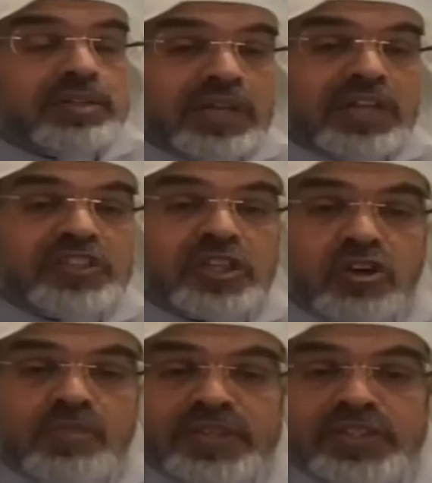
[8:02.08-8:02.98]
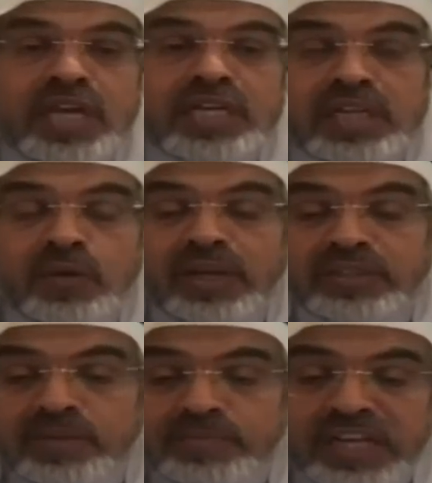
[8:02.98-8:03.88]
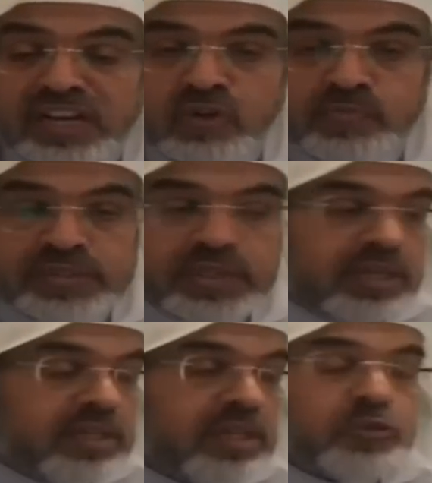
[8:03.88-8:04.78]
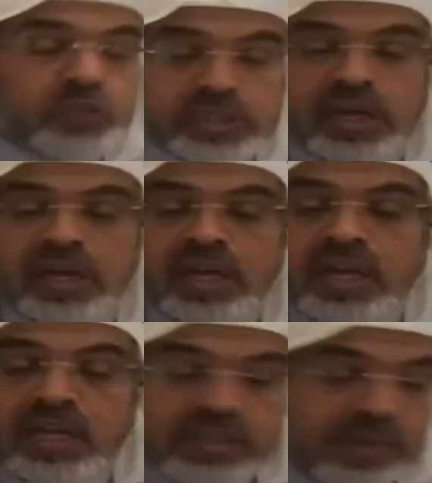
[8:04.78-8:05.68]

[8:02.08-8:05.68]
تاجير لهم مساكن او حتى بناء لهم مساكن او شراء طبعا